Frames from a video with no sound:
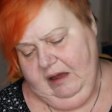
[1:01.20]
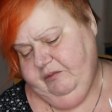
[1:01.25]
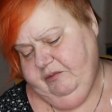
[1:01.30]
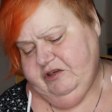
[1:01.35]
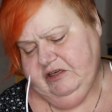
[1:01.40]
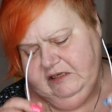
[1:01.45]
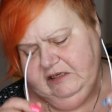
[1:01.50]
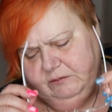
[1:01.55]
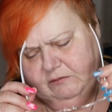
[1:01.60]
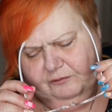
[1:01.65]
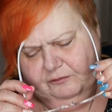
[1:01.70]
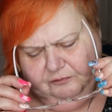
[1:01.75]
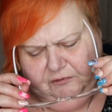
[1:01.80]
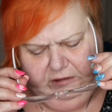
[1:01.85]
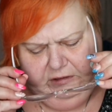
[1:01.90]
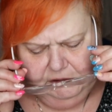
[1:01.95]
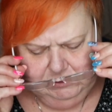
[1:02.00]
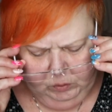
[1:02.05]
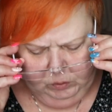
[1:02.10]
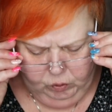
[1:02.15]
habe ich erstmal
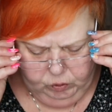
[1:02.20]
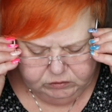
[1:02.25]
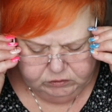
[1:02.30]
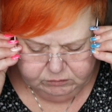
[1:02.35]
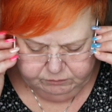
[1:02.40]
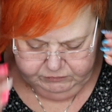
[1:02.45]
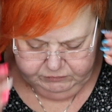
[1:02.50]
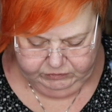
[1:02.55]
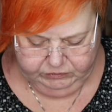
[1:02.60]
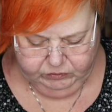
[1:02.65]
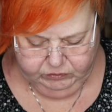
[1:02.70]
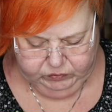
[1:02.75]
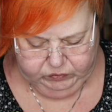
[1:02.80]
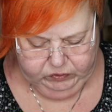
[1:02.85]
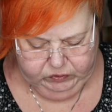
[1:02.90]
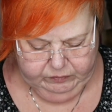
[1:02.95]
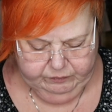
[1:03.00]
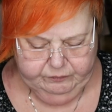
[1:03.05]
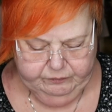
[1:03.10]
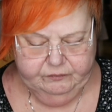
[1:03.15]
vier Dosen
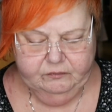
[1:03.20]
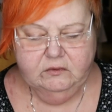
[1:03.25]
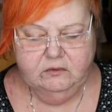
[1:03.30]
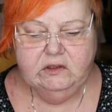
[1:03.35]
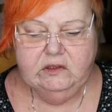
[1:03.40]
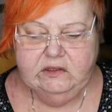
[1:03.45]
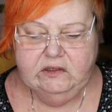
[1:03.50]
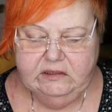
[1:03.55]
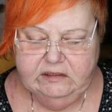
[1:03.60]
mitgenommen.